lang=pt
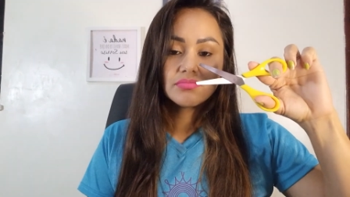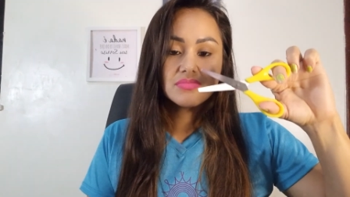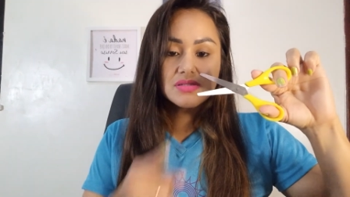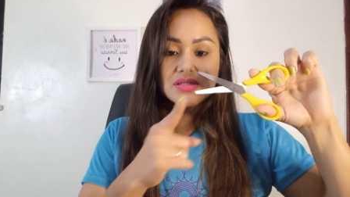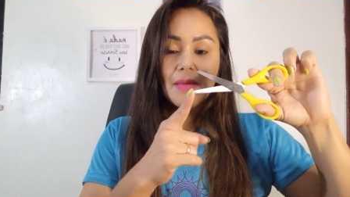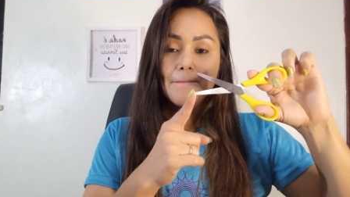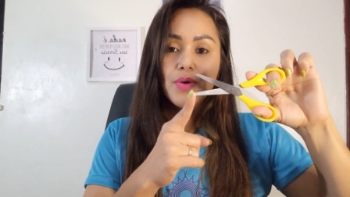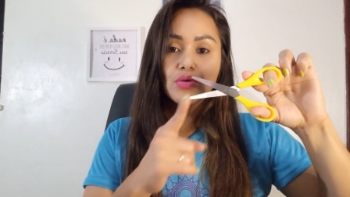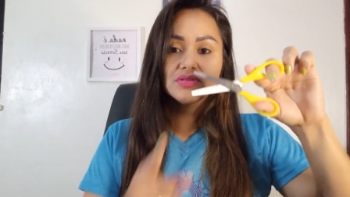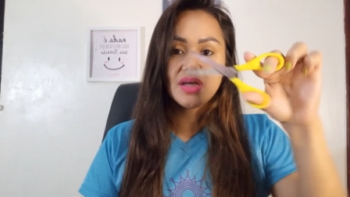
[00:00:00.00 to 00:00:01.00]
sem
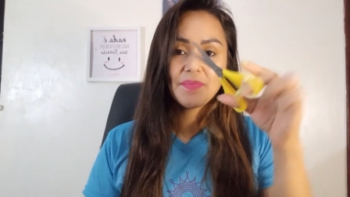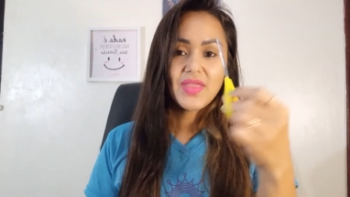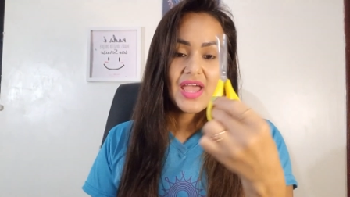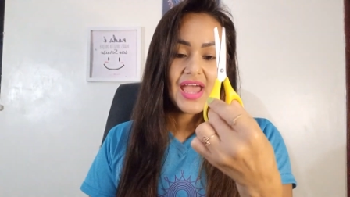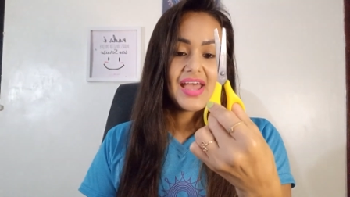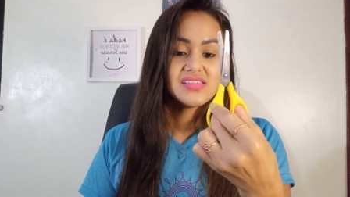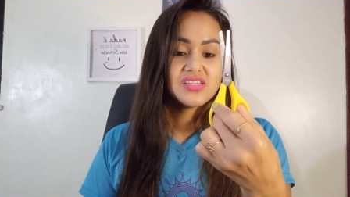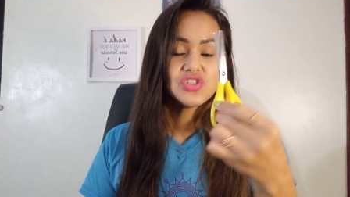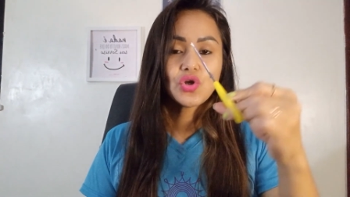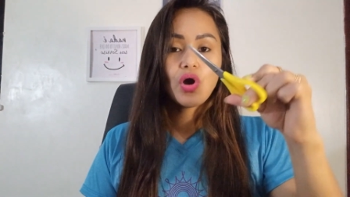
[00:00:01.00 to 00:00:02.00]
ponta. Essa é
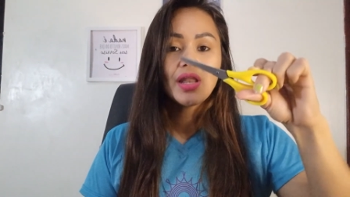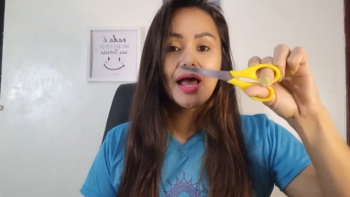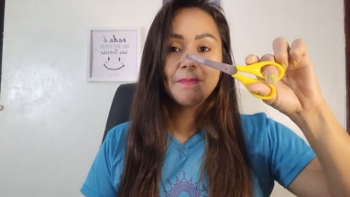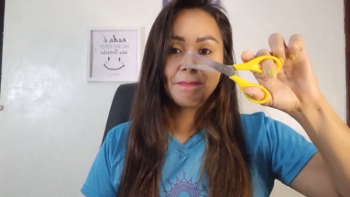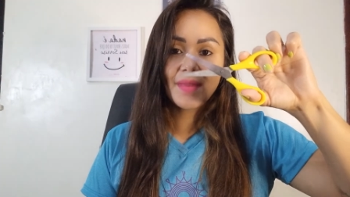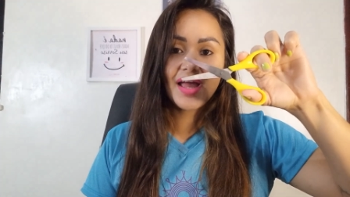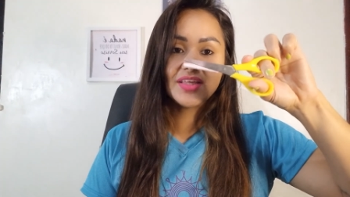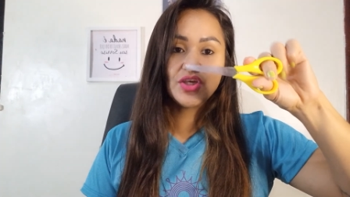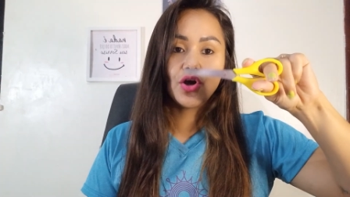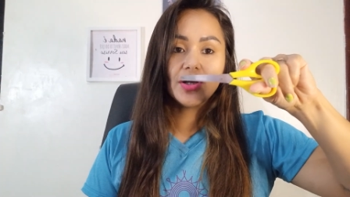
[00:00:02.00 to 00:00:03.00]
escolar,
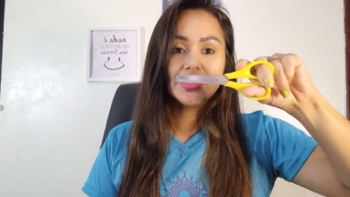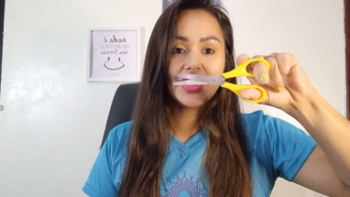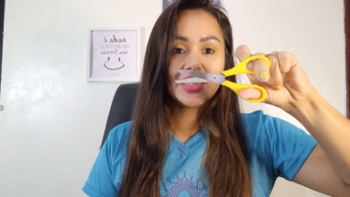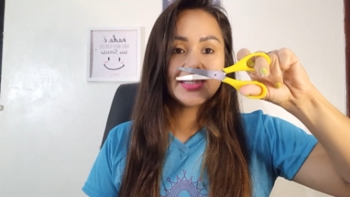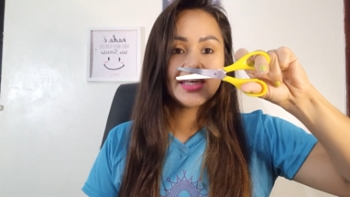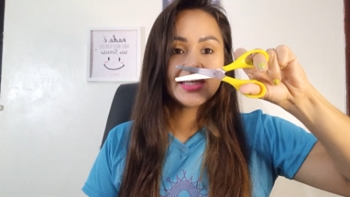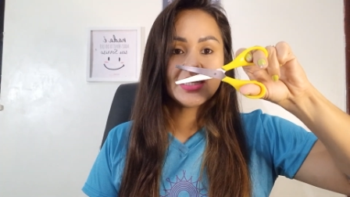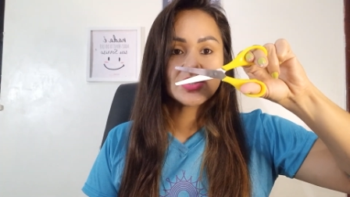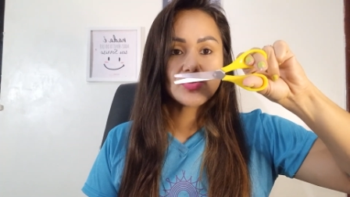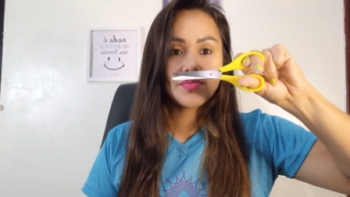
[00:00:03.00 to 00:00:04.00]
aqui ó, que ela dei aqui
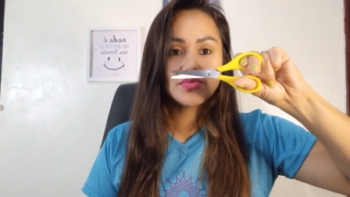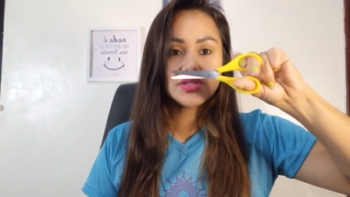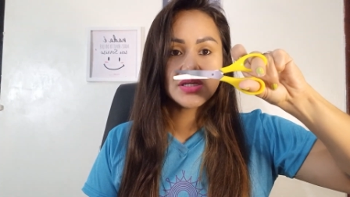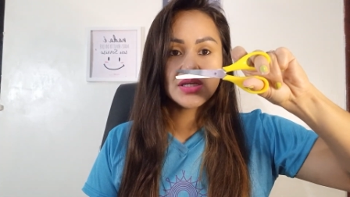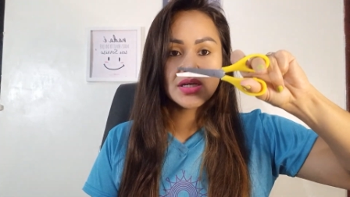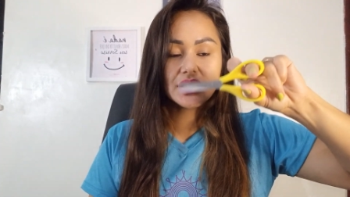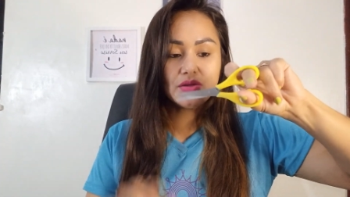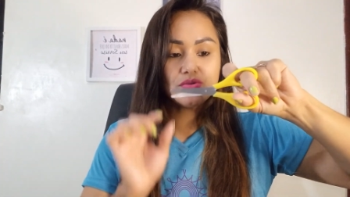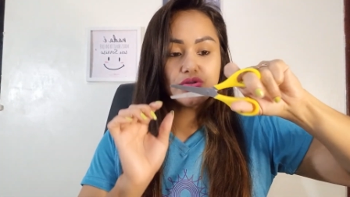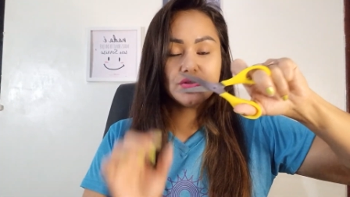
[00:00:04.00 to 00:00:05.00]
na sua mãozinha, aqui
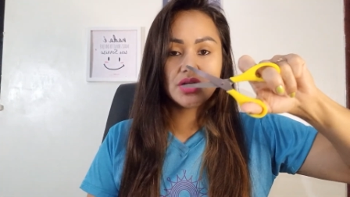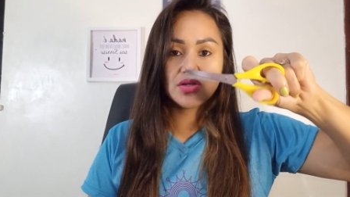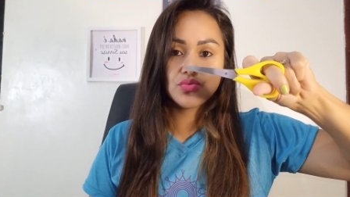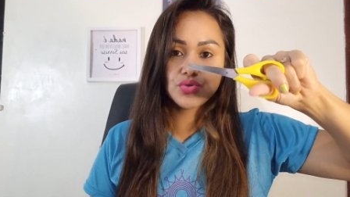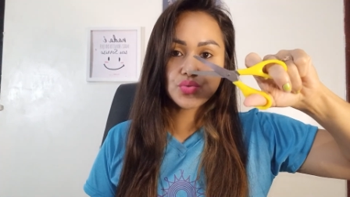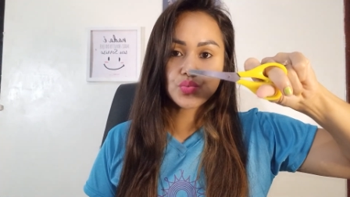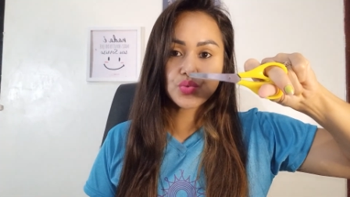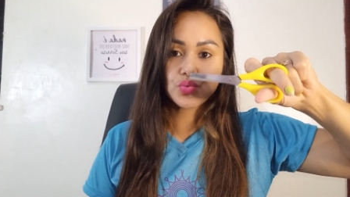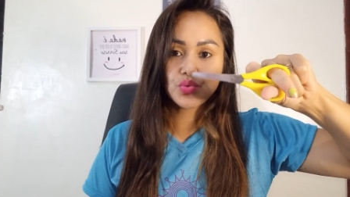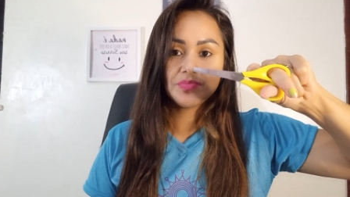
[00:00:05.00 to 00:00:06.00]
nos seus dedos.
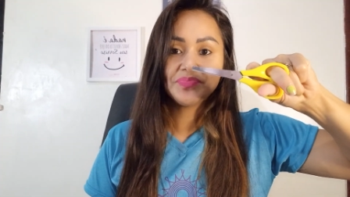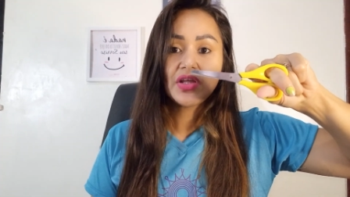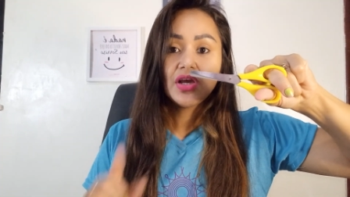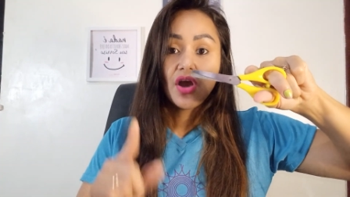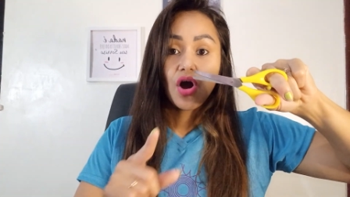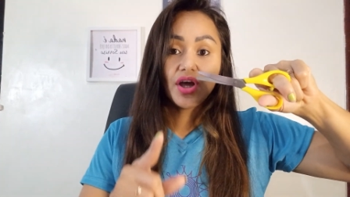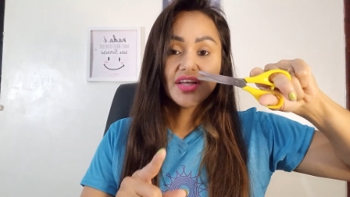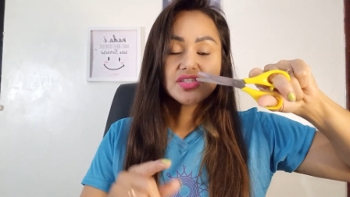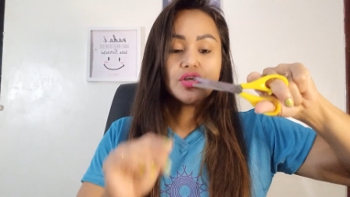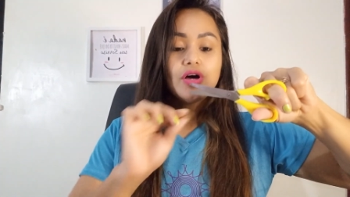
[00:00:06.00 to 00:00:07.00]
Olha
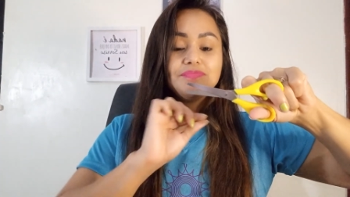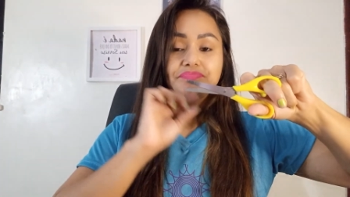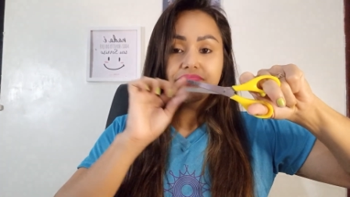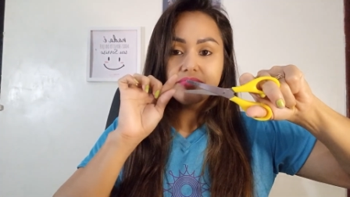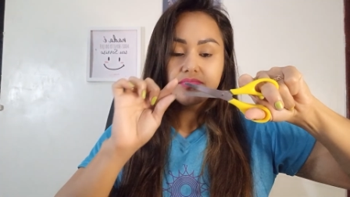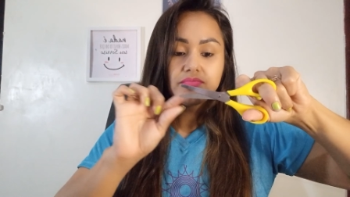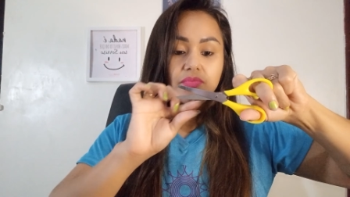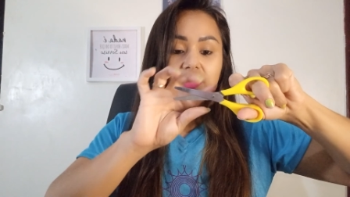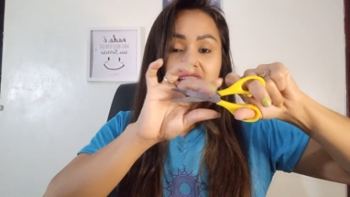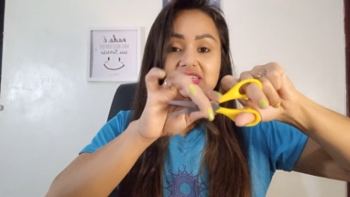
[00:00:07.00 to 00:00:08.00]
só,
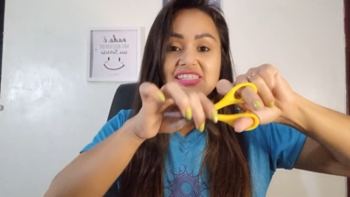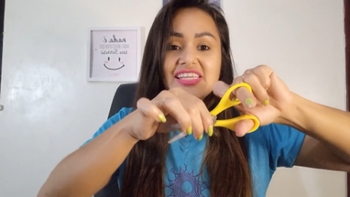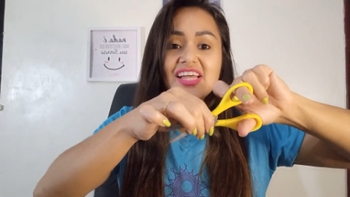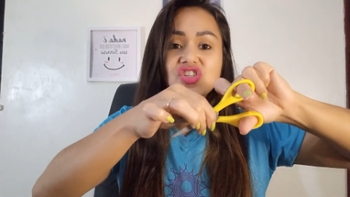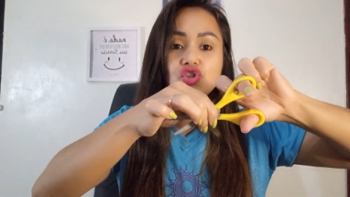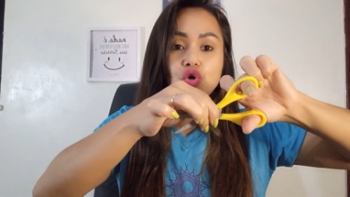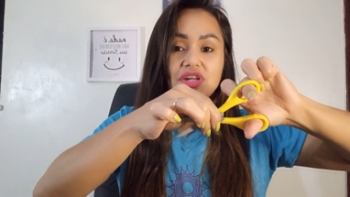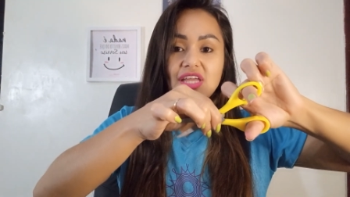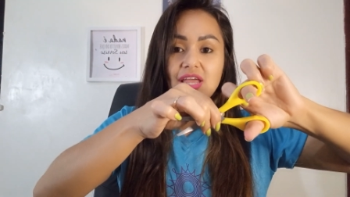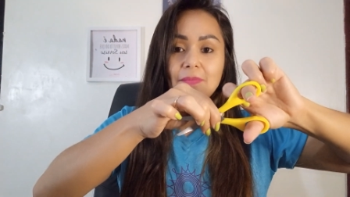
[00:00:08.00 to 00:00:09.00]
se a
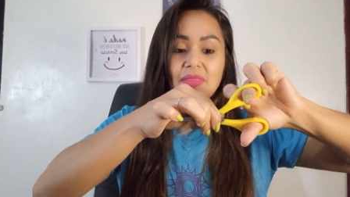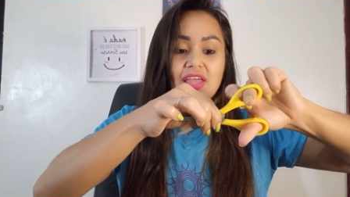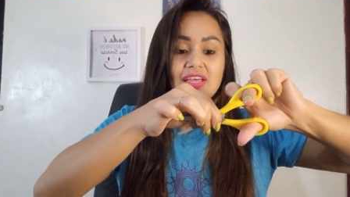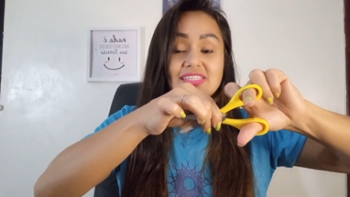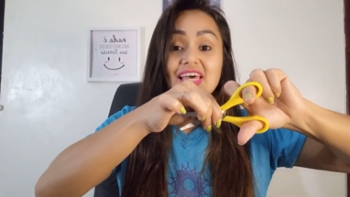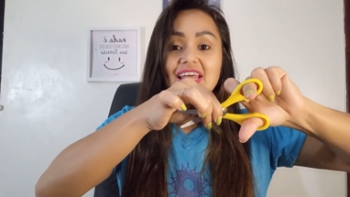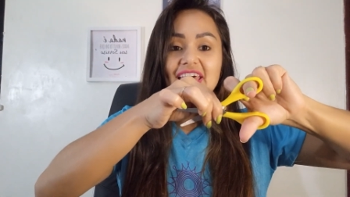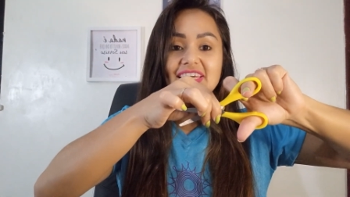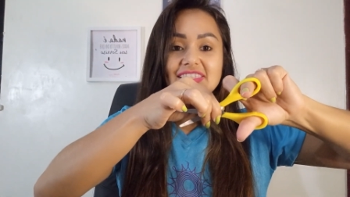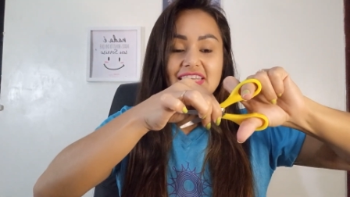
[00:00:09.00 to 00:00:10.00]
tesourinha, se ela
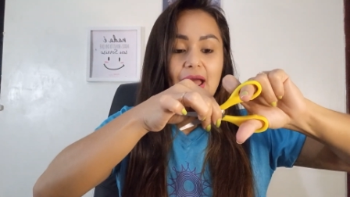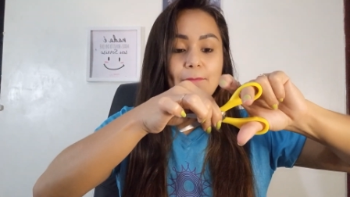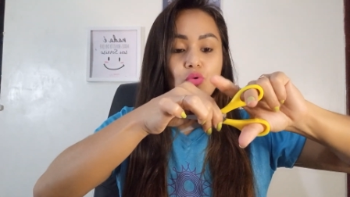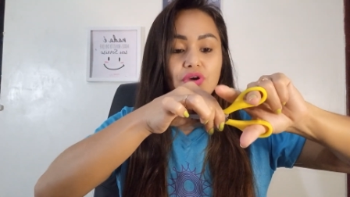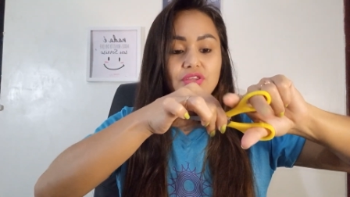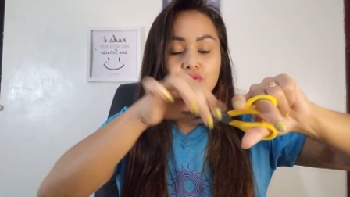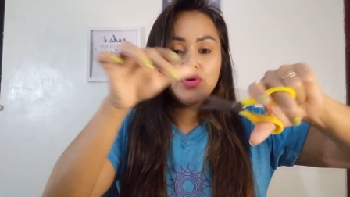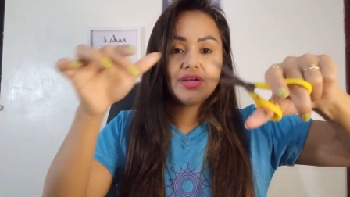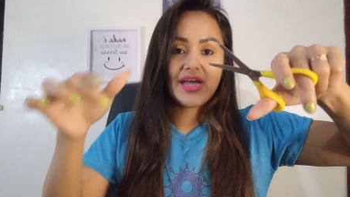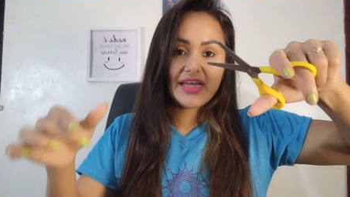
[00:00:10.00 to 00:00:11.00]
entrar muito
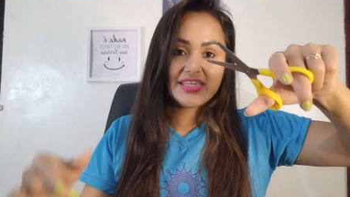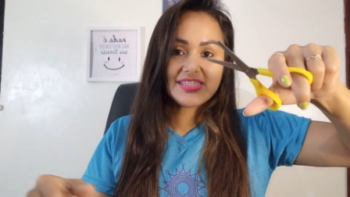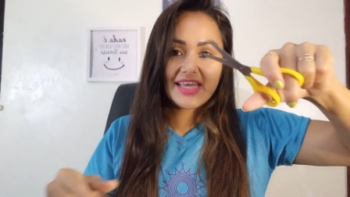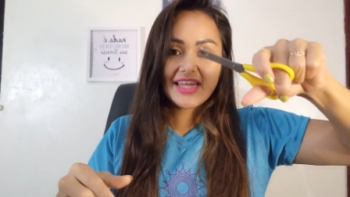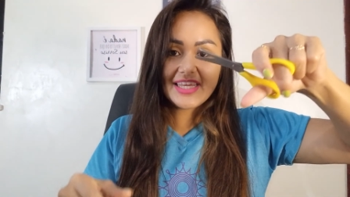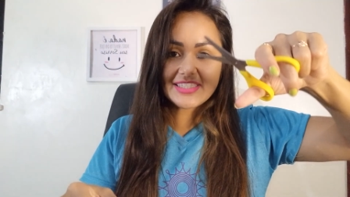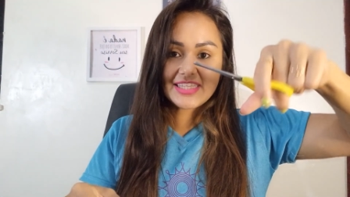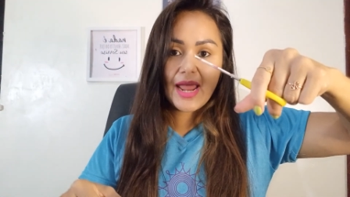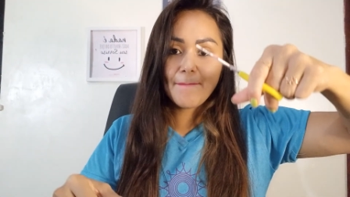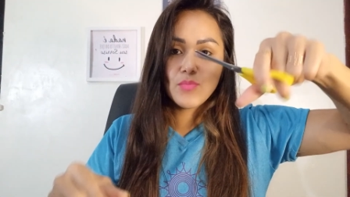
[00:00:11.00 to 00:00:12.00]
aqui, se ela
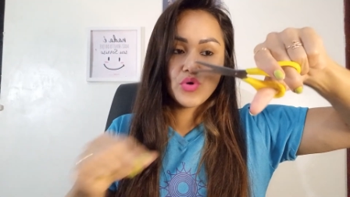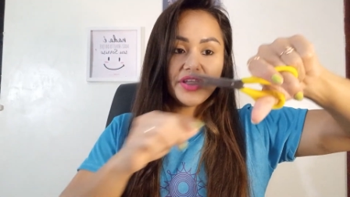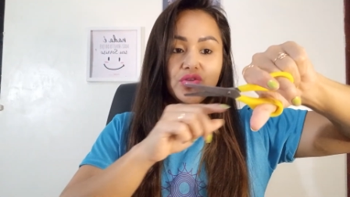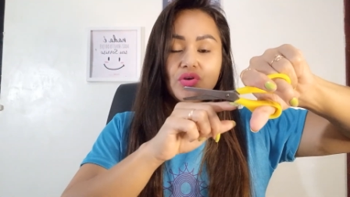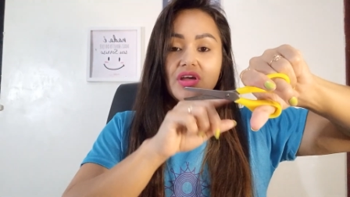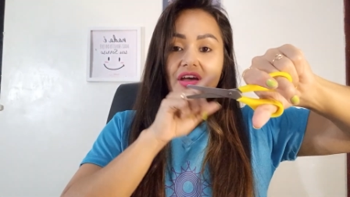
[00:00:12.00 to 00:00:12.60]
entrar muito,